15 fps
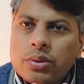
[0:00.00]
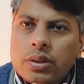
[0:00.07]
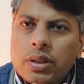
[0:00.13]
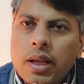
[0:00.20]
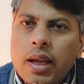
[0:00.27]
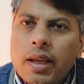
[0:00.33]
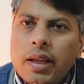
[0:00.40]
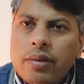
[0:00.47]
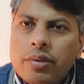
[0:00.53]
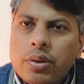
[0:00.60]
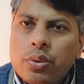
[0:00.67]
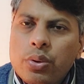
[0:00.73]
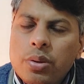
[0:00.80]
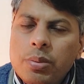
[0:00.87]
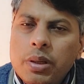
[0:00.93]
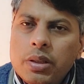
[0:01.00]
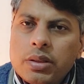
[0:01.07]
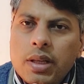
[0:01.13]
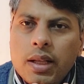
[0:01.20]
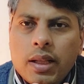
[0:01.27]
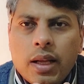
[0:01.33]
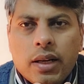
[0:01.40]
हो सकता है या फिर कोई भी
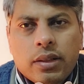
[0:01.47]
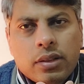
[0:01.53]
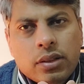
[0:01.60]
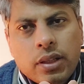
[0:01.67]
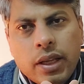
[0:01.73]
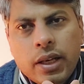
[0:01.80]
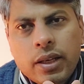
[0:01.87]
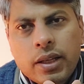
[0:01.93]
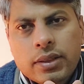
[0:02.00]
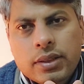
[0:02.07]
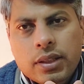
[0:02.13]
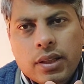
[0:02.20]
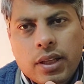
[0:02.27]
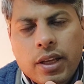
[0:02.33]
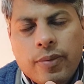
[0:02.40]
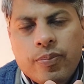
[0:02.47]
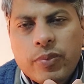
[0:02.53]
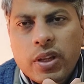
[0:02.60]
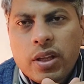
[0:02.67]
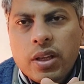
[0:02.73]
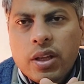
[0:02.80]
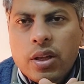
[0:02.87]
साधारण तेल ले सकते हैं
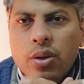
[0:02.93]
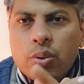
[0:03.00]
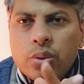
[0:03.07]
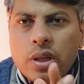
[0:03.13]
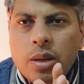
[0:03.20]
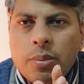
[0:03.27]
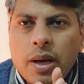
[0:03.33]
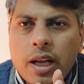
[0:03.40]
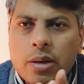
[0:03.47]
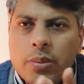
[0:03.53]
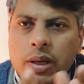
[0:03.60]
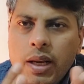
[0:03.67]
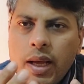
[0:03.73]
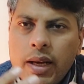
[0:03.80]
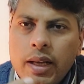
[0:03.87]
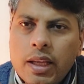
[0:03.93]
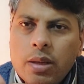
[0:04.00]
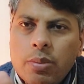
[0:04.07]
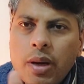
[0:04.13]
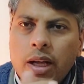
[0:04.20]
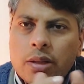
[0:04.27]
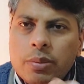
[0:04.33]
गुदा मार्ग में नहाने
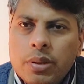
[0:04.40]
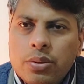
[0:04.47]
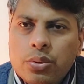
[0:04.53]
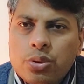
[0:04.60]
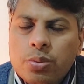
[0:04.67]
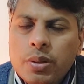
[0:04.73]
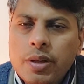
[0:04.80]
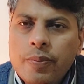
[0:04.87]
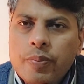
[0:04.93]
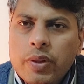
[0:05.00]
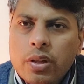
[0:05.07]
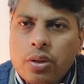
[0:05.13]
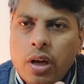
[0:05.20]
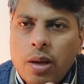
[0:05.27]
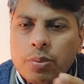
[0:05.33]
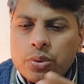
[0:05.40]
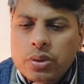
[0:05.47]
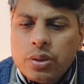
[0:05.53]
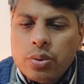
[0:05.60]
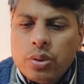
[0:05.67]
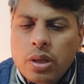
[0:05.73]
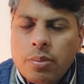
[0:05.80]
के बाद में कुछ भी तो आप
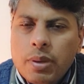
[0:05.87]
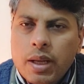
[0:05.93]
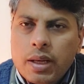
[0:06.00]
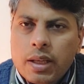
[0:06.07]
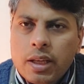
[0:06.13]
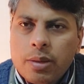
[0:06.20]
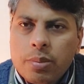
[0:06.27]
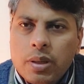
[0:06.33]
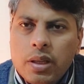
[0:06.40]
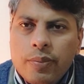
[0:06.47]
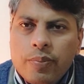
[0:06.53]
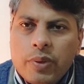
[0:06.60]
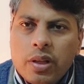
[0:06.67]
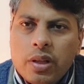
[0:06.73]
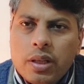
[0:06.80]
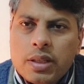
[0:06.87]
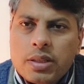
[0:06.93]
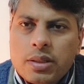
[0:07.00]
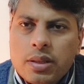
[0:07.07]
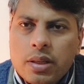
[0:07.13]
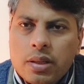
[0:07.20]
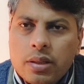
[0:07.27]
उसे गुदा मार्ग की अपनी
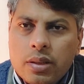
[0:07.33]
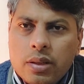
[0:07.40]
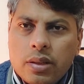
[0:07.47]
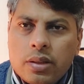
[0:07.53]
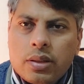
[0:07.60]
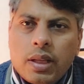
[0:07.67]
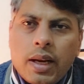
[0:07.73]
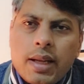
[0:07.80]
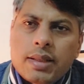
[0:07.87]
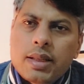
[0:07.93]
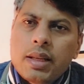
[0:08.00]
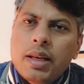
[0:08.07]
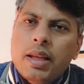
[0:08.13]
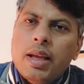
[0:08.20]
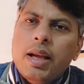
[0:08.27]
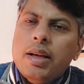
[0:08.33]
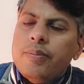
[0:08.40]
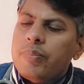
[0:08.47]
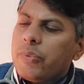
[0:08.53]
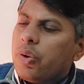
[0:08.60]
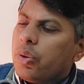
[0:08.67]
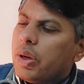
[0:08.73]
इस तरह से लिया
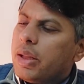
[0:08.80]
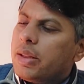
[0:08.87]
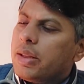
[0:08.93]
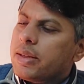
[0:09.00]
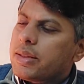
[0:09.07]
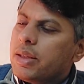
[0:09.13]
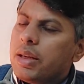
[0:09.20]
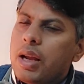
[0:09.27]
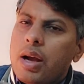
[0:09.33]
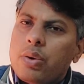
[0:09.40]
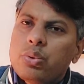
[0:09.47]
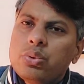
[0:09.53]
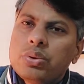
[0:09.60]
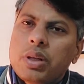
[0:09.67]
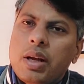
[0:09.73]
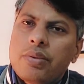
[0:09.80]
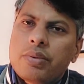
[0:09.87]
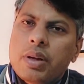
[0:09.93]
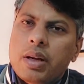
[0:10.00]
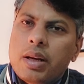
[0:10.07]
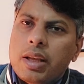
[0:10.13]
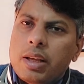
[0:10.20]
और अंदर से नाखून
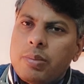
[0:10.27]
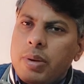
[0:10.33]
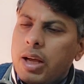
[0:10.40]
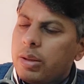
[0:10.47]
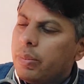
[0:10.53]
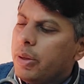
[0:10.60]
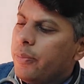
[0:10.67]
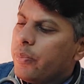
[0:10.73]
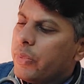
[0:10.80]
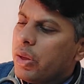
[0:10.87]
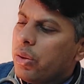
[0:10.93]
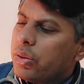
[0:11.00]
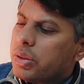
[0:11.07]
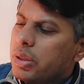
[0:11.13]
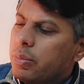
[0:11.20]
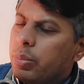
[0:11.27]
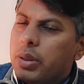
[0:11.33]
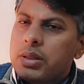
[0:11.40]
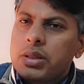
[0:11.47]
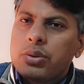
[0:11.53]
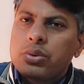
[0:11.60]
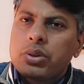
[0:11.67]
साफ़ करने के बाद में और
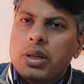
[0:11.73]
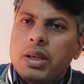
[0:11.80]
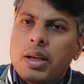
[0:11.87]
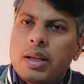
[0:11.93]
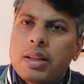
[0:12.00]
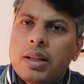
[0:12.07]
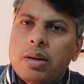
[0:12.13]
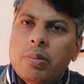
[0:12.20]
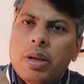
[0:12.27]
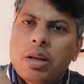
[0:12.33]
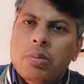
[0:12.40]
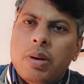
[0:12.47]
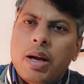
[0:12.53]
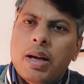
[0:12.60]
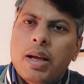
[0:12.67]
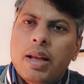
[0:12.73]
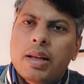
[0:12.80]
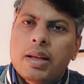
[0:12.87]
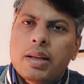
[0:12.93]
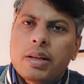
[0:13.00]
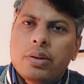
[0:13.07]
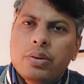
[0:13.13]
सिंपल से उसे अंदर में एक बार
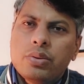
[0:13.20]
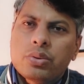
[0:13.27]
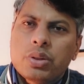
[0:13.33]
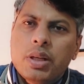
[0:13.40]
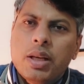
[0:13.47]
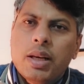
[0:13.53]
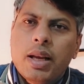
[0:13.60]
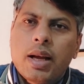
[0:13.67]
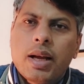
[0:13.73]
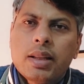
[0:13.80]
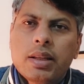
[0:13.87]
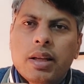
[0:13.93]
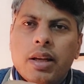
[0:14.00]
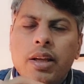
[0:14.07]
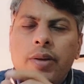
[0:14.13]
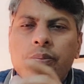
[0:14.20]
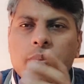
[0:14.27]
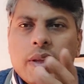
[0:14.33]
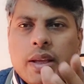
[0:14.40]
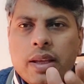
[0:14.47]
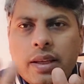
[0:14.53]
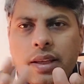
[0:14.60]
डाल करके और उसे लगाते रहें
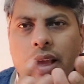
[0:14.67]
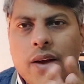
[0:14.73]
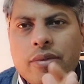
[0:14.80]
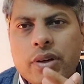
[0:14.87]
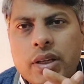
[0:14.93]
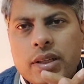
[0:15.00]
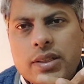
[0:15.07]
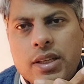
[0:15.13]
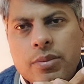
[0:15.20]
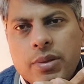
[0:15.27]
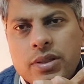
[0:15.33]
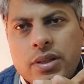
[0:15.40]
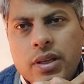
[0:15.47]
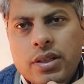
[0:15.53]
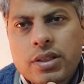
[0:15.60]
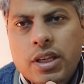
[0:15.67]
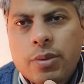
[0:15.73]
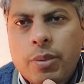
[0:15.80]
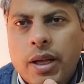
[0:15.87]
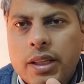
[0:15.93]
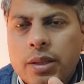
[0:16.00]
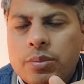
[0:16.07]
या फिर किसी भी सरेंज
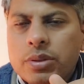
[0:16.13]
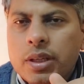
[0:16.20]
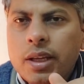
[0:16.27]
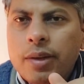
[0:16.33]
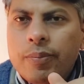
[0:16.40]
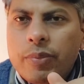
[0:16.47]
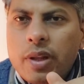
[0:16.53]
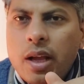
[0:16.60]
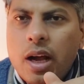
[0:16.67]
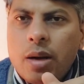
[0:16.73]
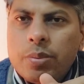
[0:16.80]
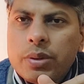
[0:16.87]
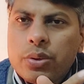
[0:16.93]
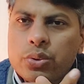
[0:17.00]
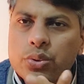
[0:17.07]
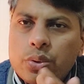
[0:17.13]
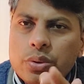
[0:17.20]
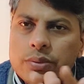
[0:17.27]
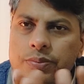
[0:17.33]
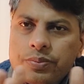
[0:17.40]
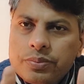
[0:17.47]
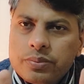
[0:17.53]
के माध्यम से आपने
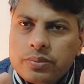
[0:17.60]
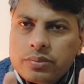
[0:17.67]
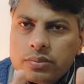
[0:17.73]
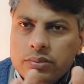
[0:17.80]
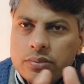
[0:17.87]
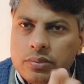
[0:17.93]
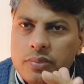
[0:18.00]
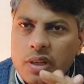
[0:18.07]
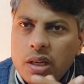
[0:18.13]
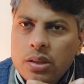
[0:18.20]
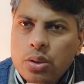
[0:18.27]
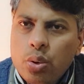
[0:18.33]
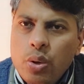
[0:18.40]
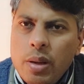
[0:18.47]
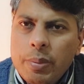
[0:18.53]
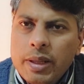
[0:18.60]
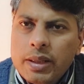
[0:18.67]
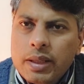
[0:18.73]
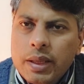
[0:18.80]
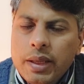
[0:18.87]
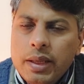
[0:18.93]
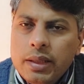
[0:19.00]
उसको दो एम
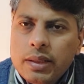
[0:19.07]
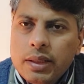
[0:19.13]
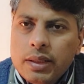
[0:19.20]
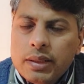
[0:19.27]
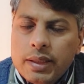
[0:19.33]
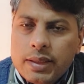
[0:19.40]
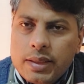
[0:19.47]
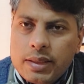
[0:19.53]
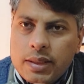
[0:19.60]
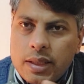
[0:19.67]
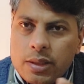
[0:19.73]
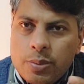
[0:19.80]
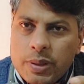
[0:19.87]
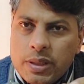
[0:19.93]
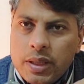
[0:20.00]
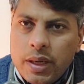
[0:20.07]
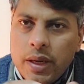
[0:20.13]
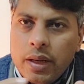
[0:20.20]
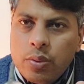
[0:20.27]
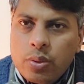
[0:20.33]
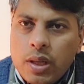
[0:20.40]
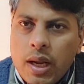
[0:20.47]
तेल जैसे सरिंज पे से
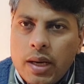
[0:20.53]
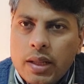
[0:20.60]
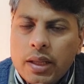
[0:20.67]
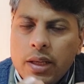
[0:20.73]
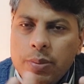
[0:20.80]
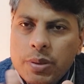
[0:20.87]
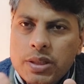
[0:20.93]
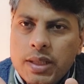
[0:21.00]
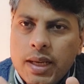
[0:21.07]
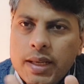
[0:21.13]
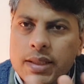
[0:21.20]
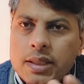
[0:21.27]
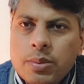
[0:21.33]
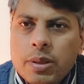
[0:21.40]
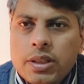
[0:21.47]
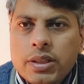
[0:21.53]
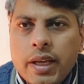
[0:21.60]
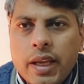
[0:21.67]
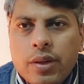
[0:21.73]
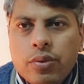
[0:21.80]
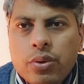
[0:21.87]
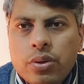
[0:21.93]
निडल उतार देंगे पिचकारी सी बन
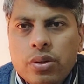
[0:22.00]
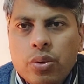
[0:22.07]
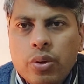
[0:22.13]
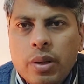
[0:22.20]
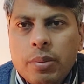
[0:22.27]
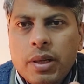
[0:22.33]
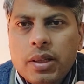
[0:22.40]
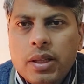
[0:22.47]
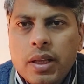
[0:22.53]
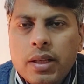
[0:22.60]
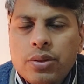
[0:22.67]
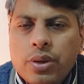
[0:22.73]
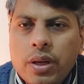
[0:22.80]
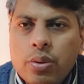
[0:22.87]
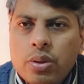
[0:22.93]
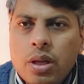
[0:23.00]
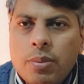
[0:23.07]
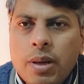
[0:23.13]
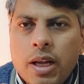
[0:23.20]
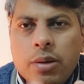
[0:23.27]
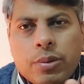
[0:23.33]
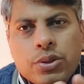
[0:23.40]
जाएगी वो और दो एम तेल जो है गुदा
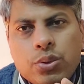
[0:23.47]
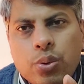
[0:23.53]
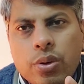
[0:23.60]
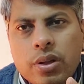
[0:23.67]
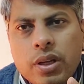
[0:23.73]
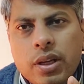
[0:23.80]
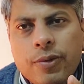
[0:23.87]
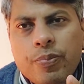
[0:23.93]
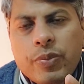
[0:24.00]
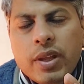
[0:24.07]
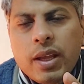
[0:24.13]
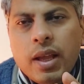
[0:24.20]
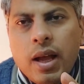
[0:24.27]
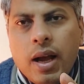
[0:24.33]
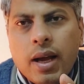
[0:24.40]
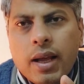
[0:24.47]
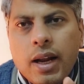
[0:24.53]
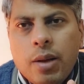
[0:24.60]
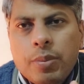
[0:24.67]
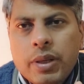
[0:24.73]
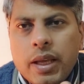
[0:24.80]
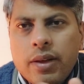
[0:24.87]
मार्ग में छोड़ देंगे
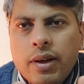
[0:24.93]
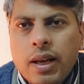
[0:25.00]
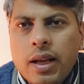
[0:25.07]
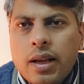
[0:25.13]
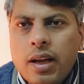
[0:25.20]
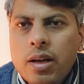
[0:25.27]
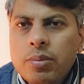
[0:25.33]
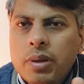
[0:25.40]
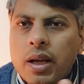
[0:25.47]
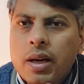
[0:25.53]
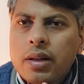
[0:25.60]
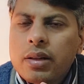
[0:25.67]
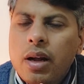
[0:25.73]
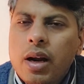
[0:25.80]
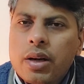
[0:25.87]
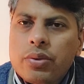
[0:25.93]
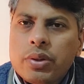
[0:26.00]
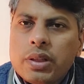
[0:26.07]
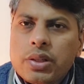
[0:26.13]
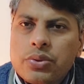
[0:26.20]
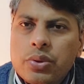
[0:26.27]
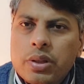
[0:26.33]
अगर आप ये वाला काम हर
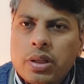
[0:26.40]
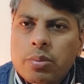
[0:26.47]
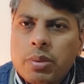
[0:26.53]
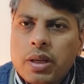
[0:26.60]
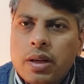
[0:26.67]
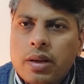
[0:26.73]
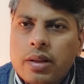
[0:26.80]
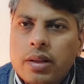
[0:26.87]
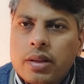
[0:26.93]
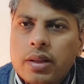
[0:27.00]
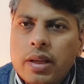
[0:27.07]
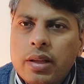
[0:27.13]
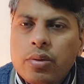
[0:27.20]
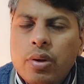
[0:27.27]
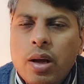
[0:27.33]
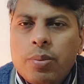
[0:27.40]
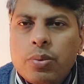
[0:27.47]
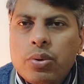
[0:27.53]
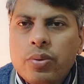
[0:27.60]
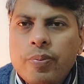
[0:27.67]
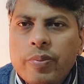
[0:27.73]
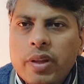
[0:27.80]
आठवें दसवें दिन भी कर देते हैं तो
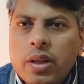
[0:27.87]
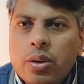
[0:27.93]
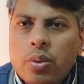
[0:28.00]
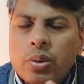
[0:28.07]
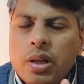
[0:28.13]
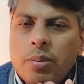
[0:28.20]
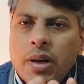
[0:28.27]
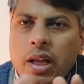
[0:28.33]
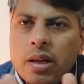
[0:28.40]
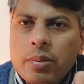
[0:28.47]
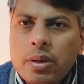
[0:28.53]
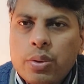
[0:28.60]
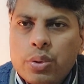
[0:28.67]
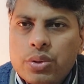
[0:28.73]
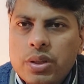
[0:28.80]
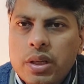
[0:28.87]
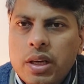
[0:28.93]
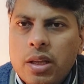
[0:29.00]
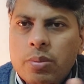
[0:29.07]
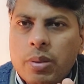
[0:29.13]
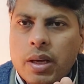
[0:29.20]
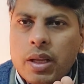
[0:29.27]
आपको गुदा मार्ग में
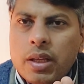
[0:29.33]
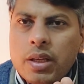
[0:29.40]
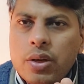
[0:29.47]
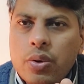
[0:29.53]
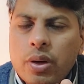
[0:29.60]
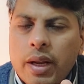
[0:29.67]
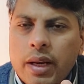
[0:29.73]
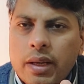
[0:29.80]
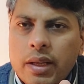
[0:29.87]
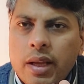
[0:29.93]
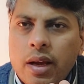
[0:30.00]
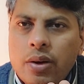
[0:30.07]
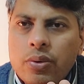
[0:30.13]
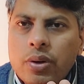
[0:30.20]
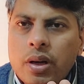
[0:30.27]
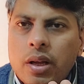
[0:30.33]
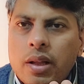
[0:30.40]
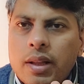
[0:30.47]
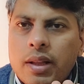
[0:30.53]
खुश्की नहीं बनेगी और एनी हाव